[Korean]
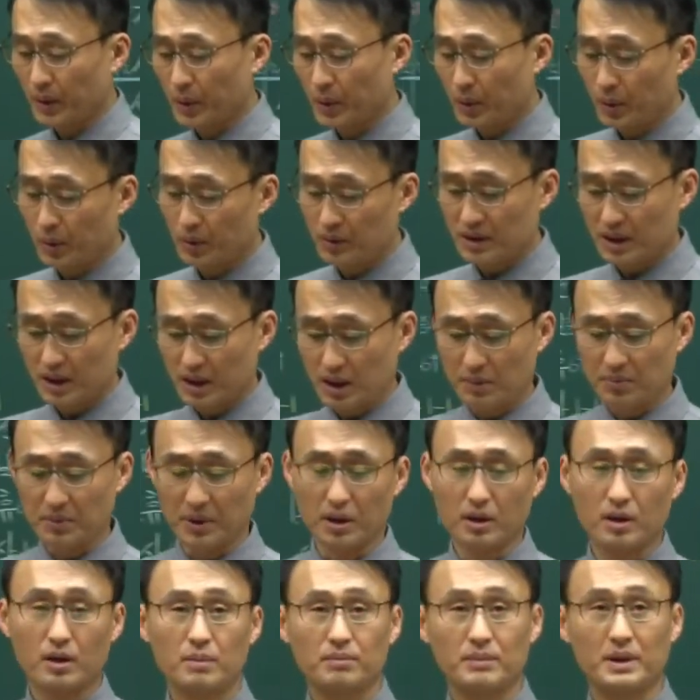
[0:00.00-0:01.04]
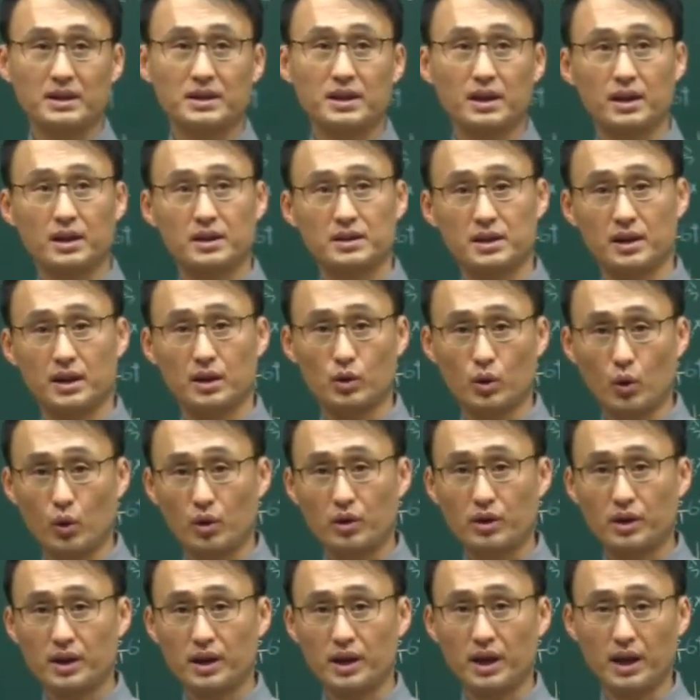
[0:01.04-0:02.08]
있고 자 2번 마찬가지예요.
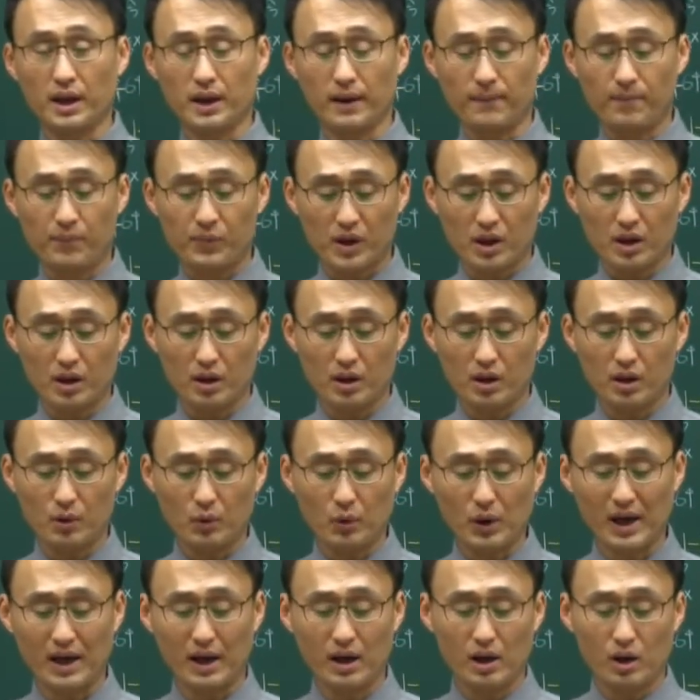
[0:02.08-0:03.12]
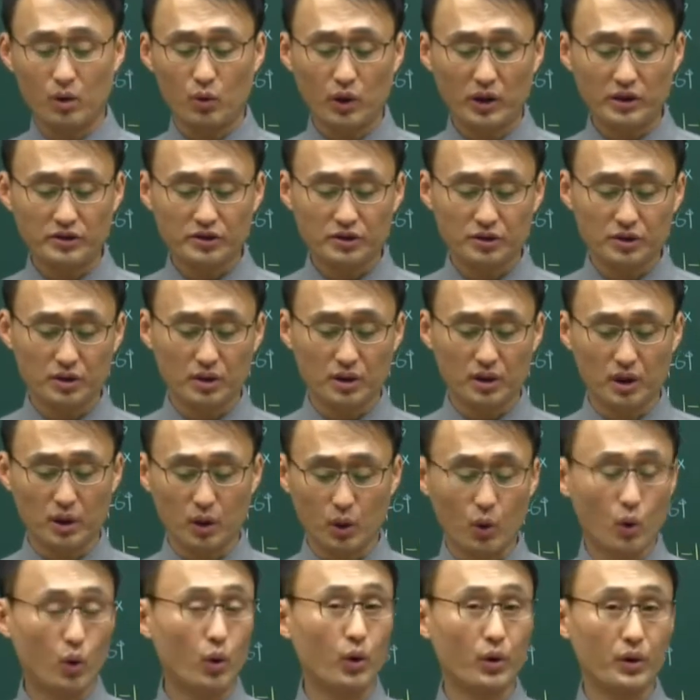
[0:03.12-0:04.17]
동기, 결과, 횟수 등을
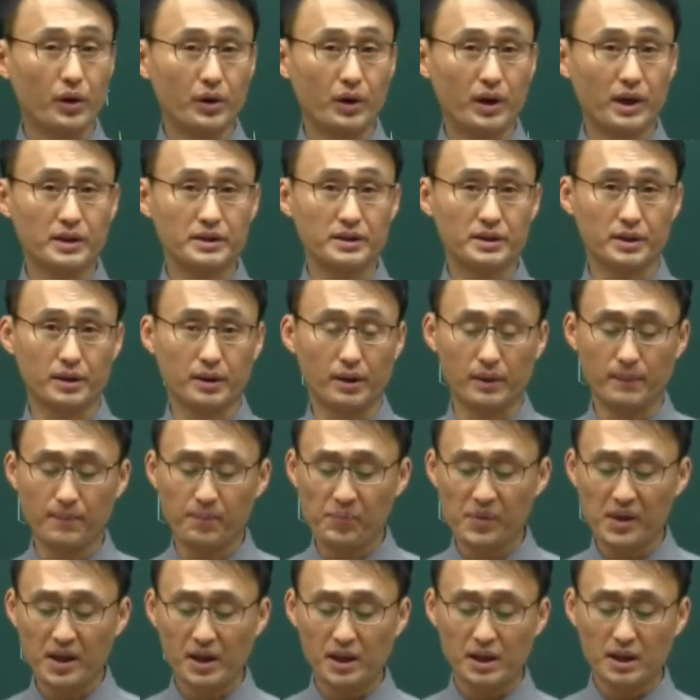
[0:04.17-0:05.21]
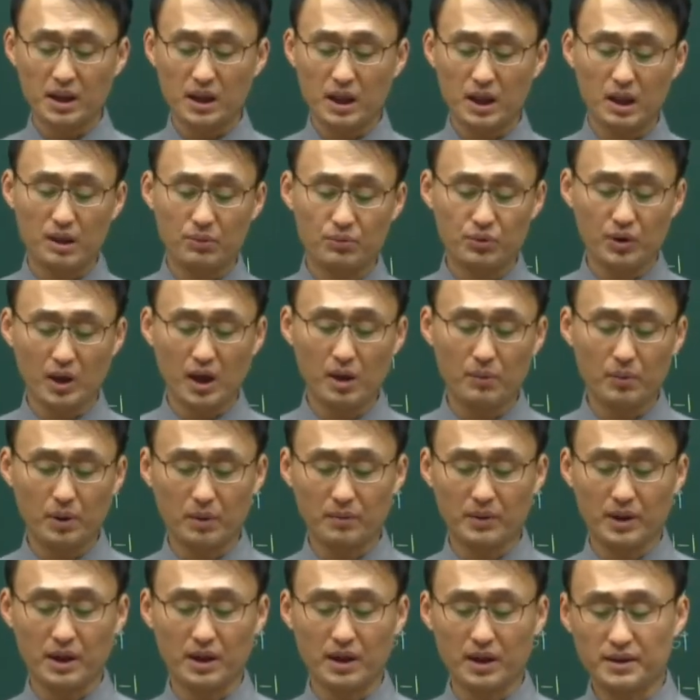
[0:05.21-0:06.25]
고려해서 2분의
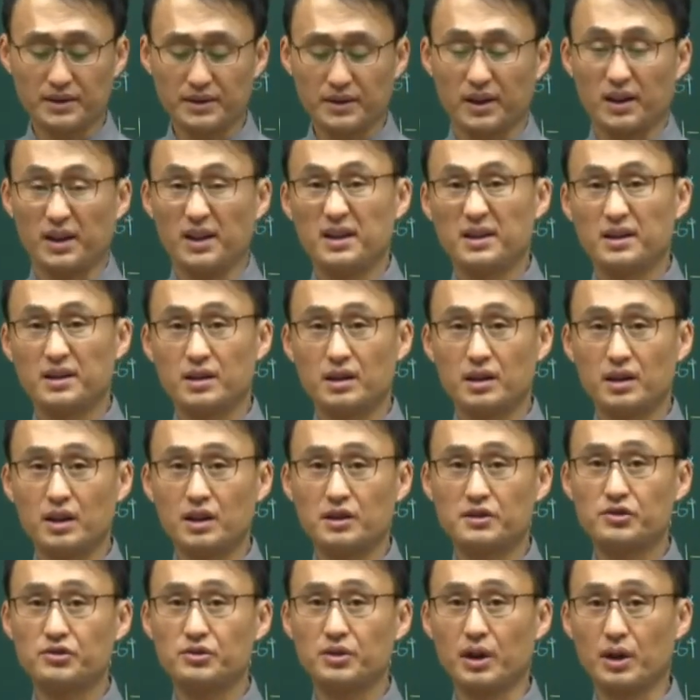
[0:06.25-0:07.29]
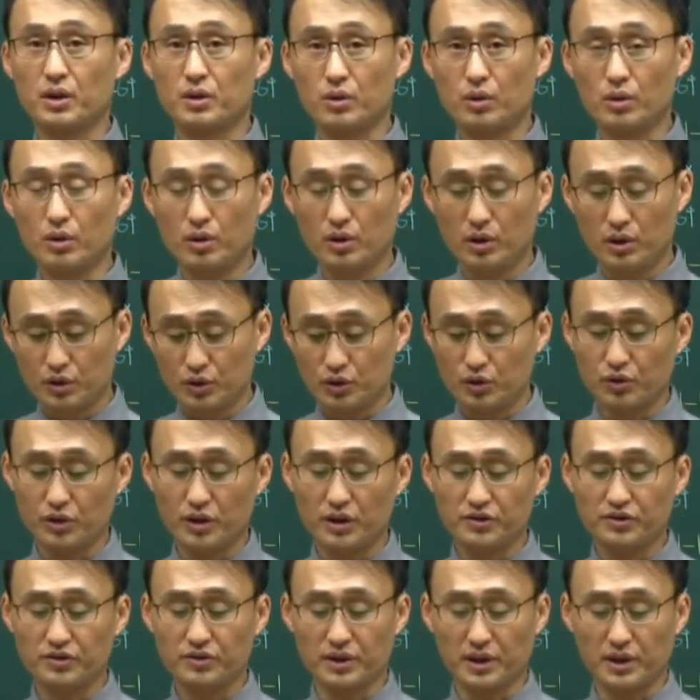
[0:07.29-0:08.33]
범위 안에서 늘릴 수도 있고
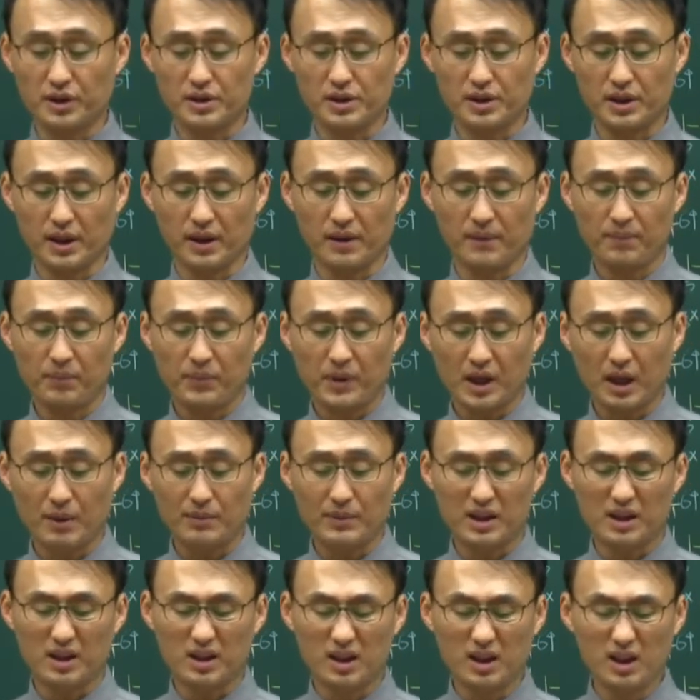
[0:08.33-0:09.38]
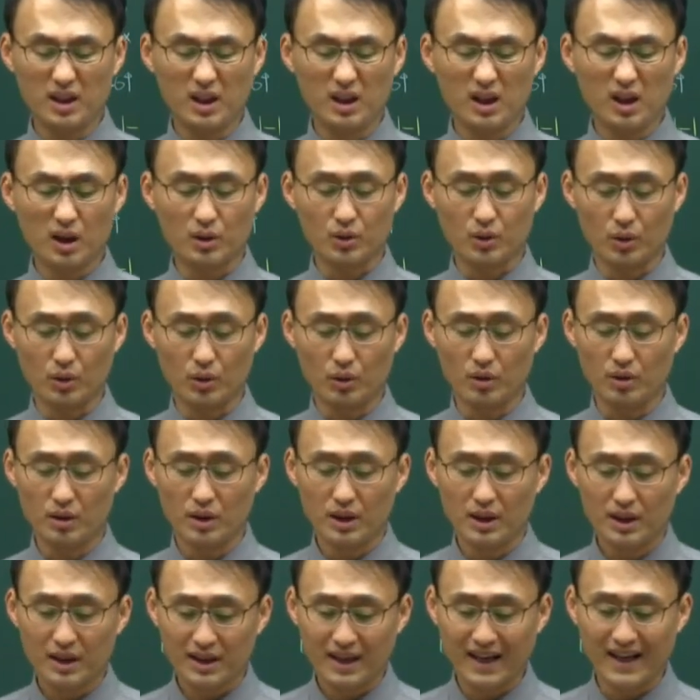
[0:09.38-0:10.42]
줄일 수도 있지. 다만 늘려도
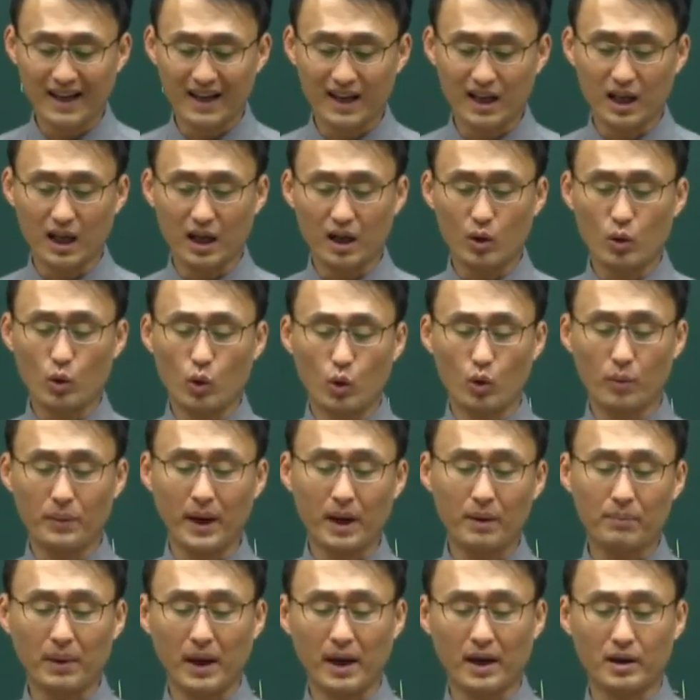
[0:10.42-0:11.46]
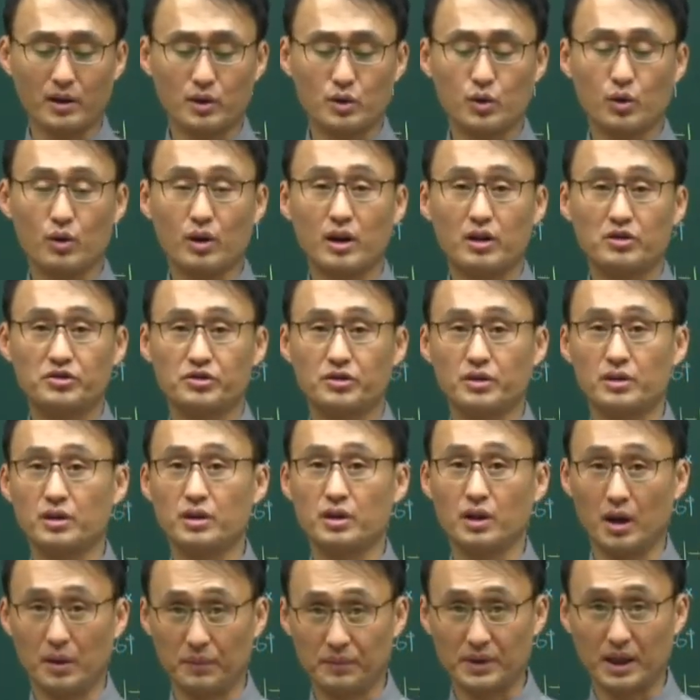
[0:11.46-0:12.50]
각각 500, 100을 초과할
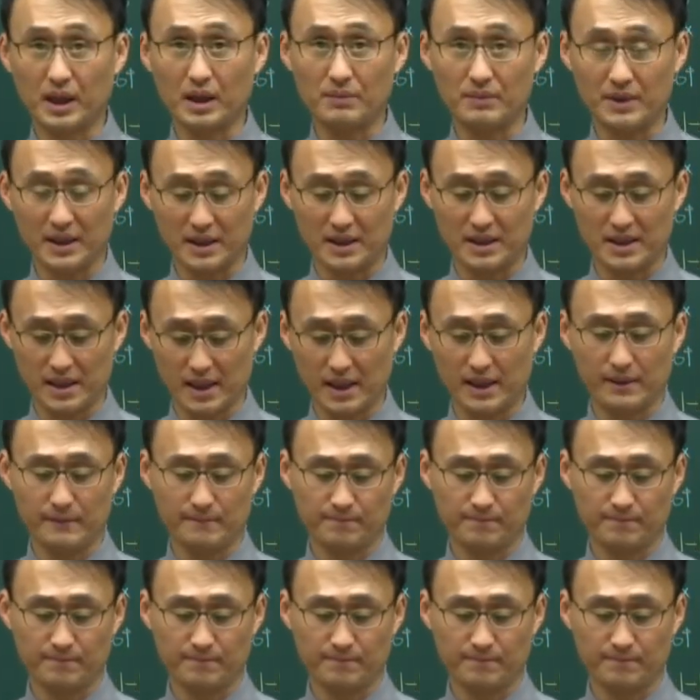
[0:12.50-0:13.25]
수는 없다는 말이지.